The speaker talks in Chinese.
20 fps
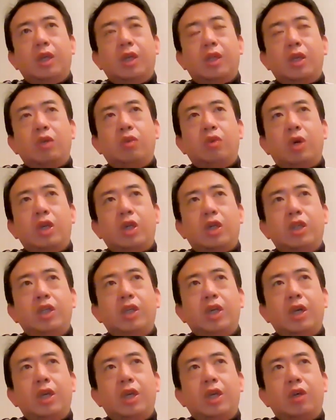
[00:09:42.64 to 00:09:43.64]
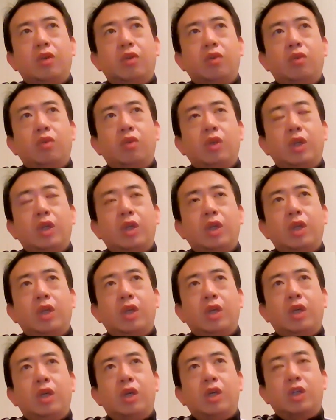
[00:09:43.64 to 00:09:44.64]
那在全世界也是就这
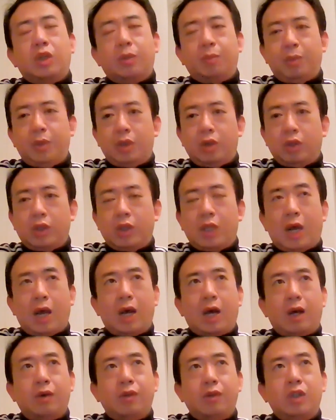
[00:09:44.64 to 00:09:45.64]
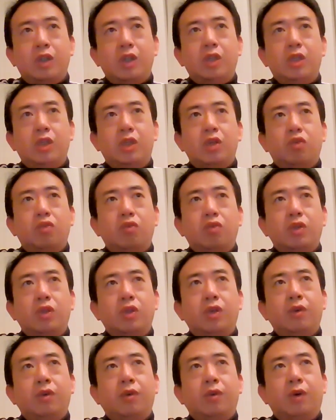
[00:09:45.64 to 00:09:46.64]
一个是比较大经济中
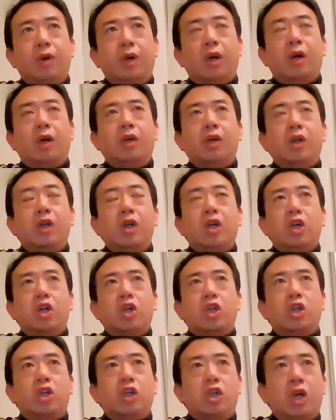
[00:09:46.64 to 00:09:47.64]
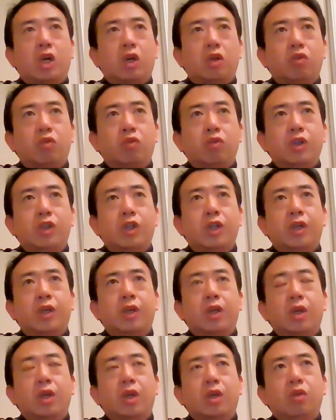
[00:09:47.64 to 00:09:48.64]
心啊，时尚中
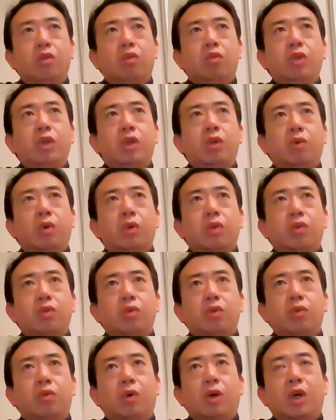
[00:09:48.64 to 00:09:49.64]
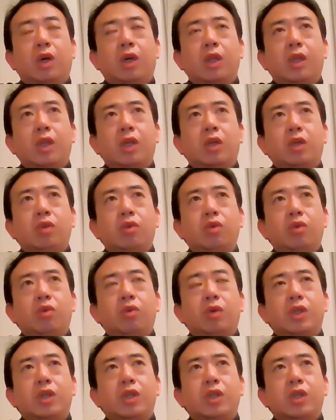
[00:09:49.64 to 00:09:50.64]
心。东京我去过啊，但是去
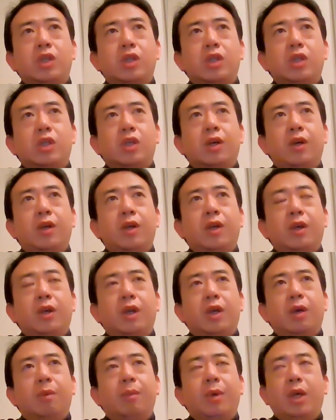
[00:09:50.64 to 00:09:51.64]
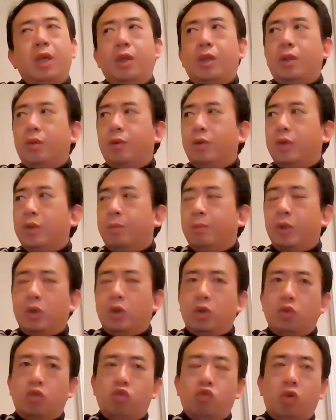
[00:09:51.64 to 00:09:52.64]
过几次也没怎么
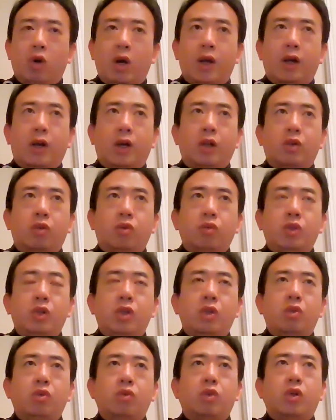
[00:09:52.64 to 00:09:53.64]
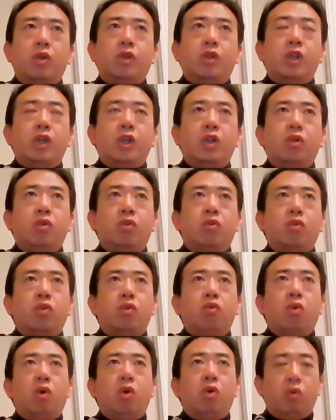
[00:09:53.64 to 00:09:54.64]
去转啊。东京总是行程总
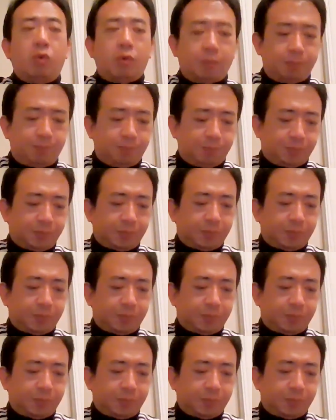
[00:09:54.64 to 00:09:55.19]
是过路。